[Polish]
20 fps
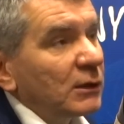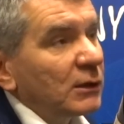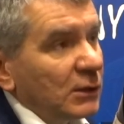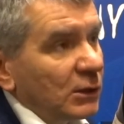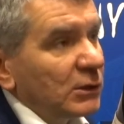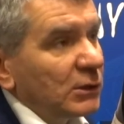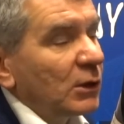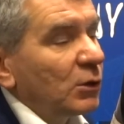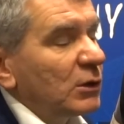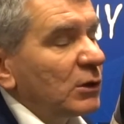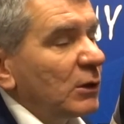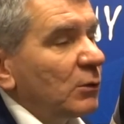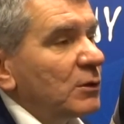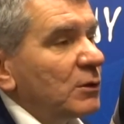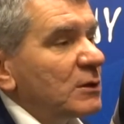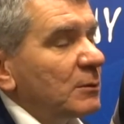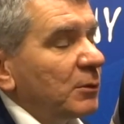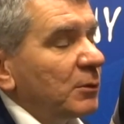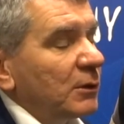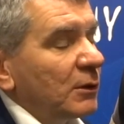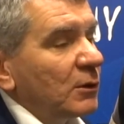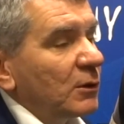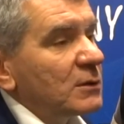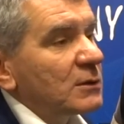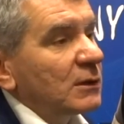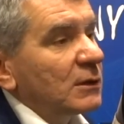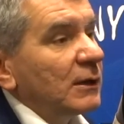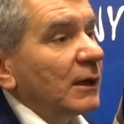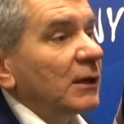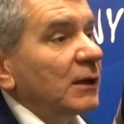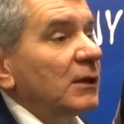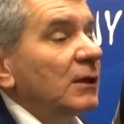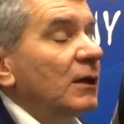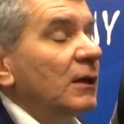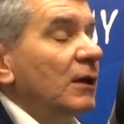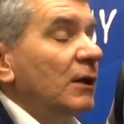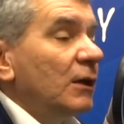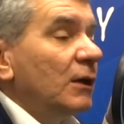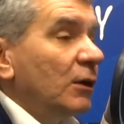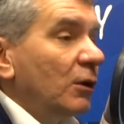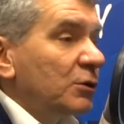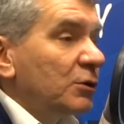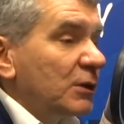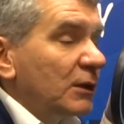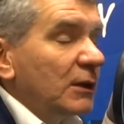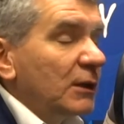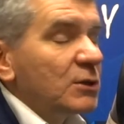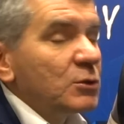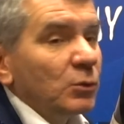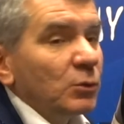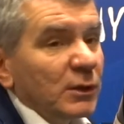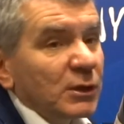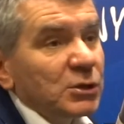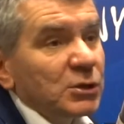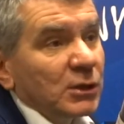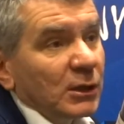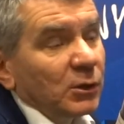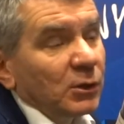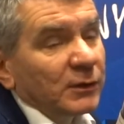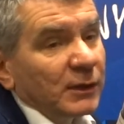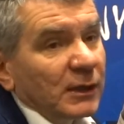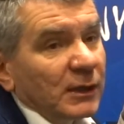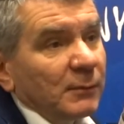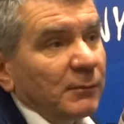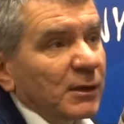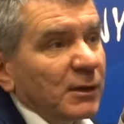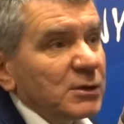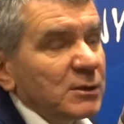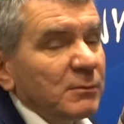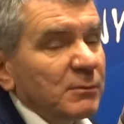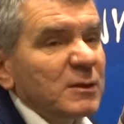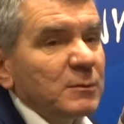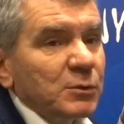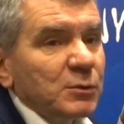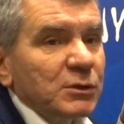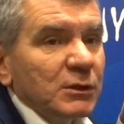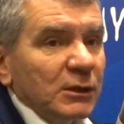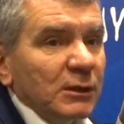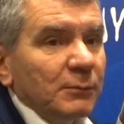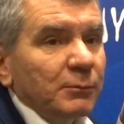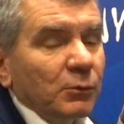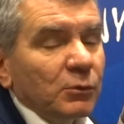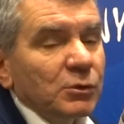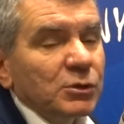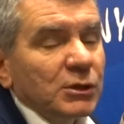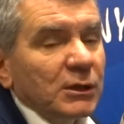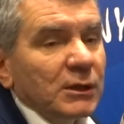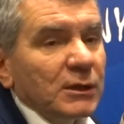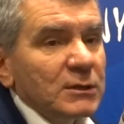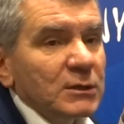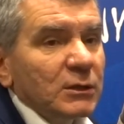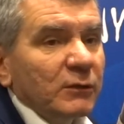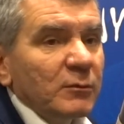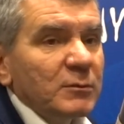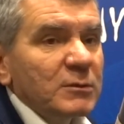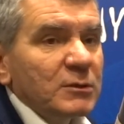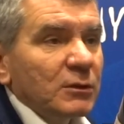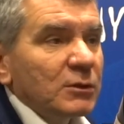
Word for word: Tego, na ulicy Podegrodzkiej, jak i osiedla Słonecznego, takie bardziej bezpośrednie połączenie z Nowym mhm.